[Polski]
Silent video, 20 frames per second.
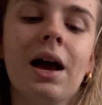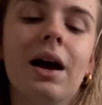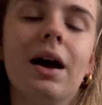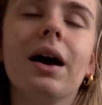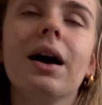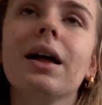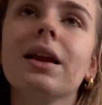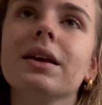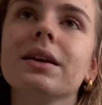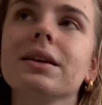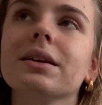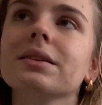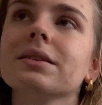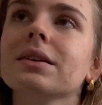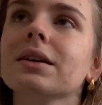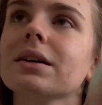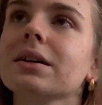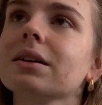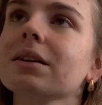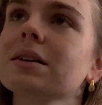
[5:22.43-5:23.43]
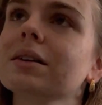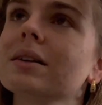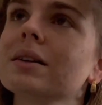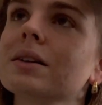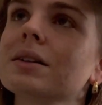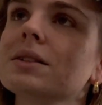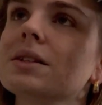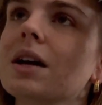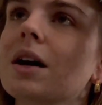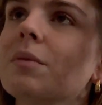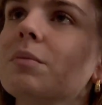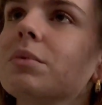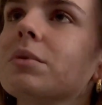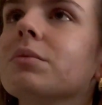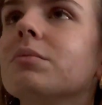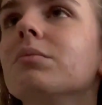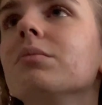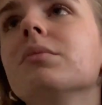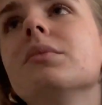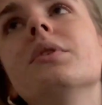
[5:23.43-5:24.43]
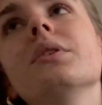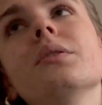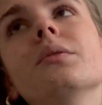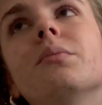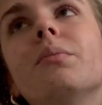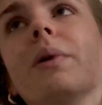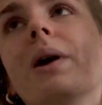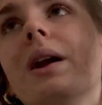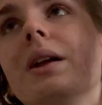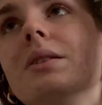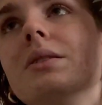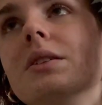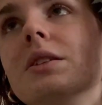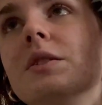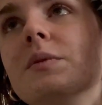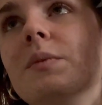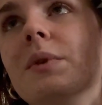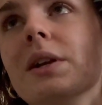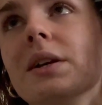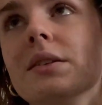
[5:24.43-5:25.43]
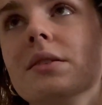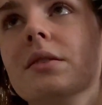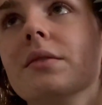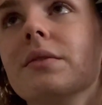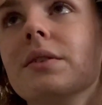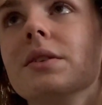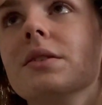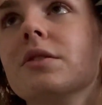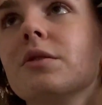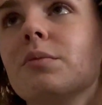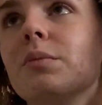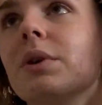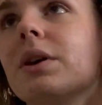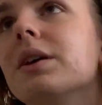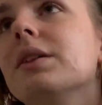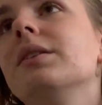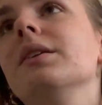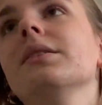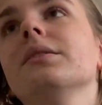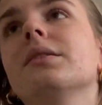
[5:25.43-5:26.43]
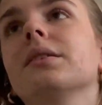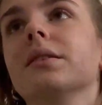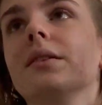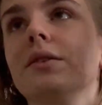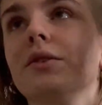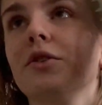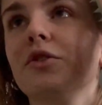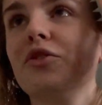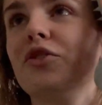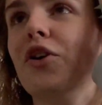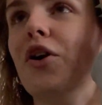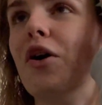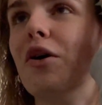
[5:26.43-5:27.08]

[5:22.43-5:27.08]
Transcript: ale jednak chciałabym y, bardziej zbilansować sobie dietę na nowo.